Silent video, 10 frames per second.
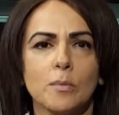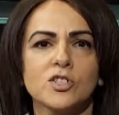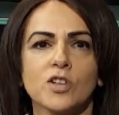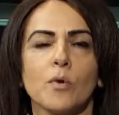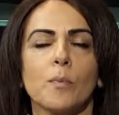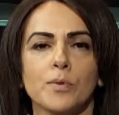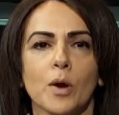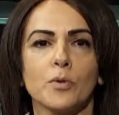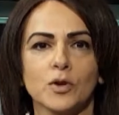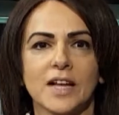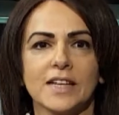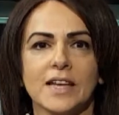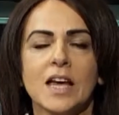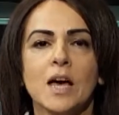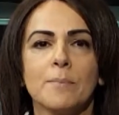Cominciamo proprio da
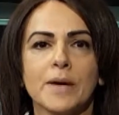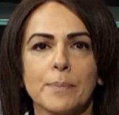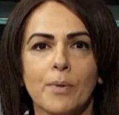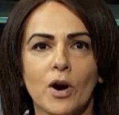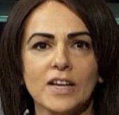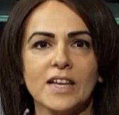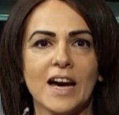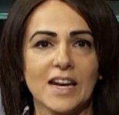lì, per poi